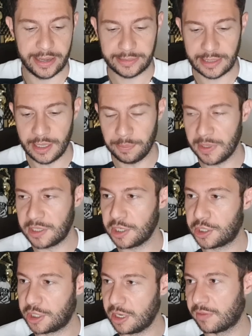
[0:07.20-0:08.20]
é até
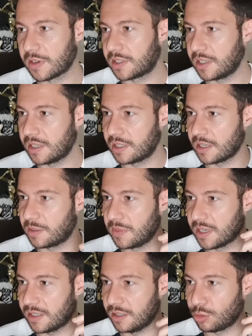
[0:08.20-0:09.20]
repetitivo às vezes as
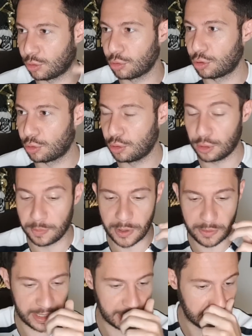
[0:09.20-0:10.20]
minhas introduções do
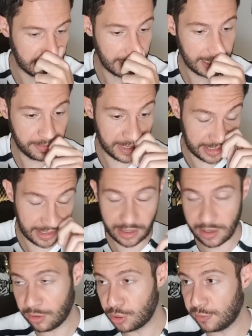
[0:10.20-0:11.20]
Palmeiras, mas
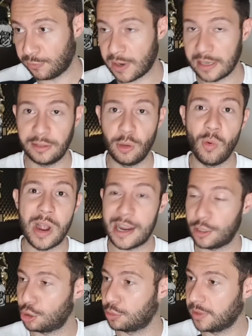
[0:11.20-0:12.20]
é, é o que de fato eu
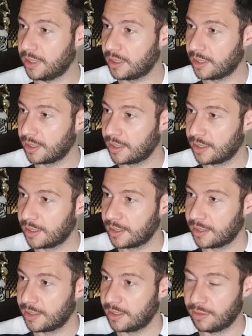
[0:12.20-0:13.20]
acho, né?
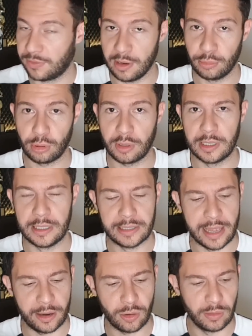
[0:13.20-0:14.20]
Eu venho trocando
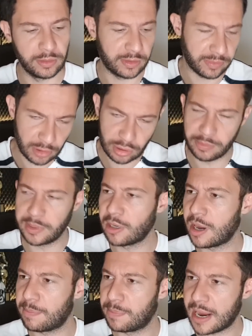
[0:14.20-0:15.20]
ideia com. Inclusive,
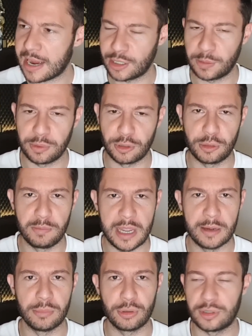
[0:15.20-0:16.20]
mandar um abraço pros
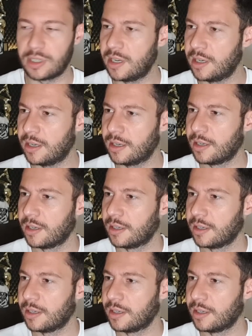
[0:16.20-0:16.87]
membros aí, né?